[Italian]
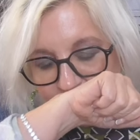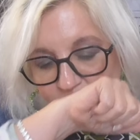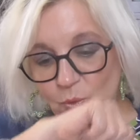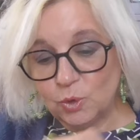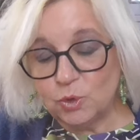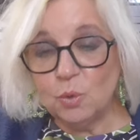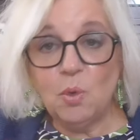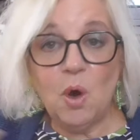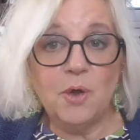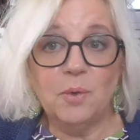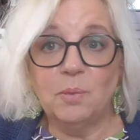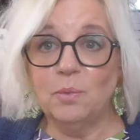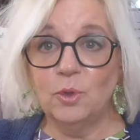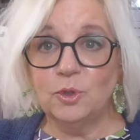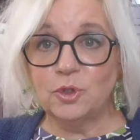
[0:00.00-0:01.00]
molto
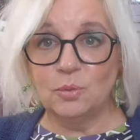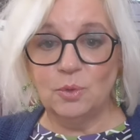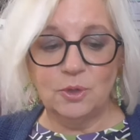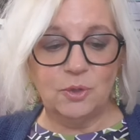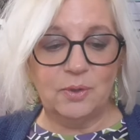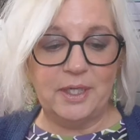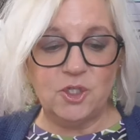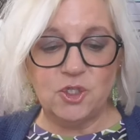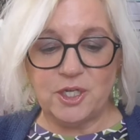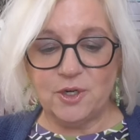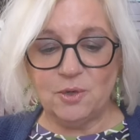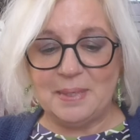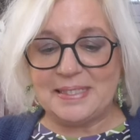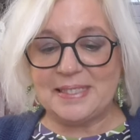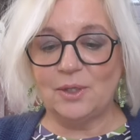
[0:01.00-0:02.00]
buono, molto molto
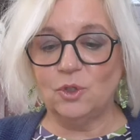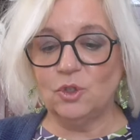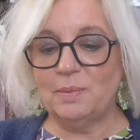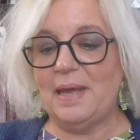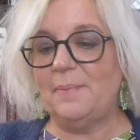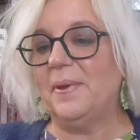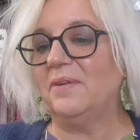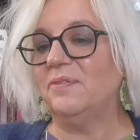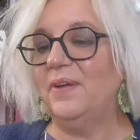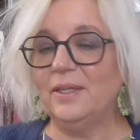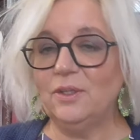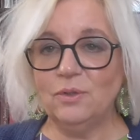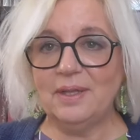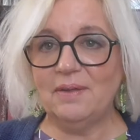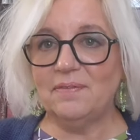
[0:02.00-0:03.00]
leggero, ma secondo me è
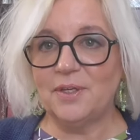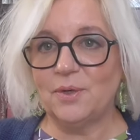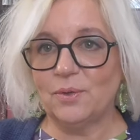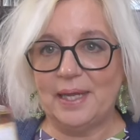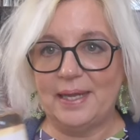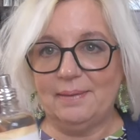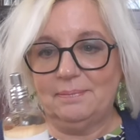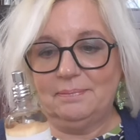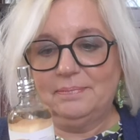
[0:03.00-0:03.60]
perfetto davvero da,